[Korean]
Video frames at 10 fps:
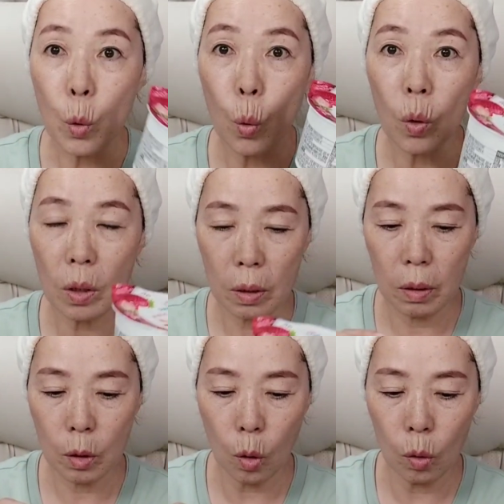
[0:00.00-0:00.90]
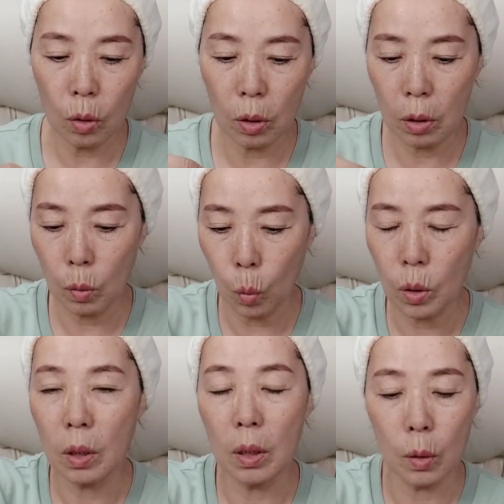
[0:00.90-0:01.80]
요거트, 저는
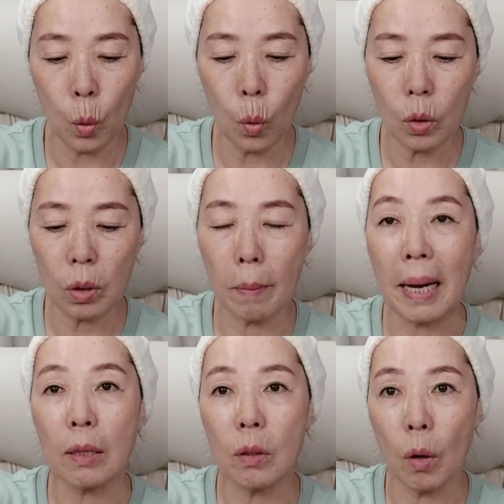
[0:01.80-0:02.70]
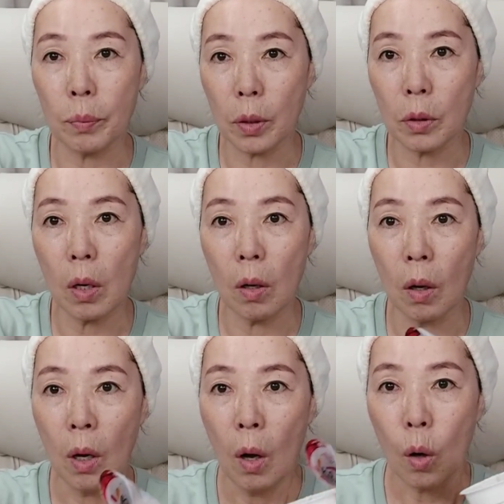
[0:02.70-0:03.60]
오늘 요거트가 마트에
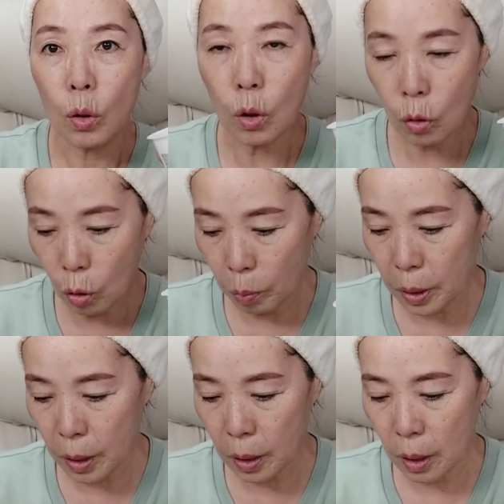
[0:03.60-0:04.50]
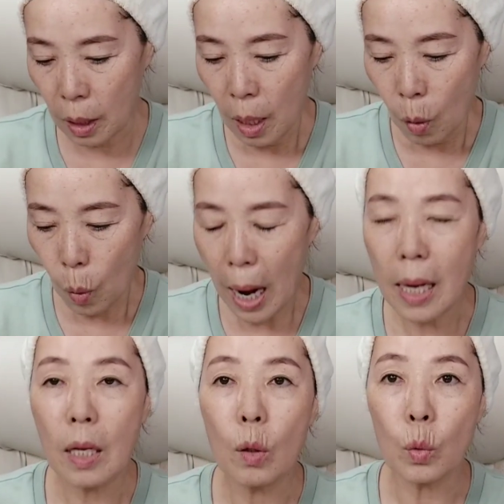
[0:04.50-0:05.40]
없어서 어쩔 수 없이
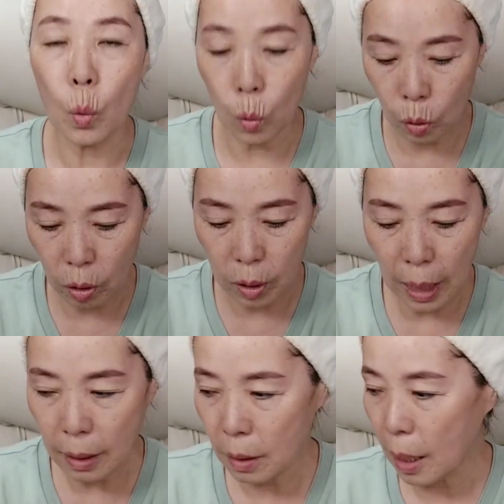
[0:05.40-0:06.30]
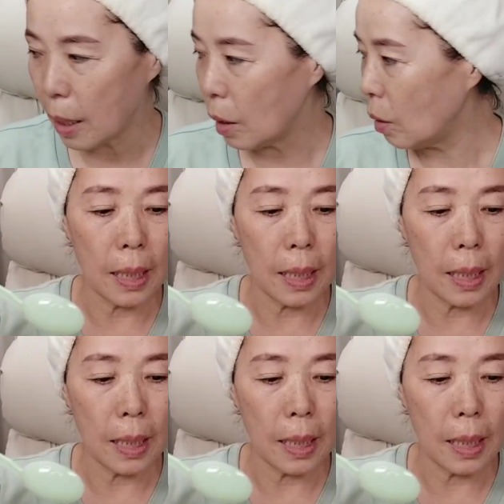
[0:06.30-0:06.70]
과일용 요거트를 샀는데요,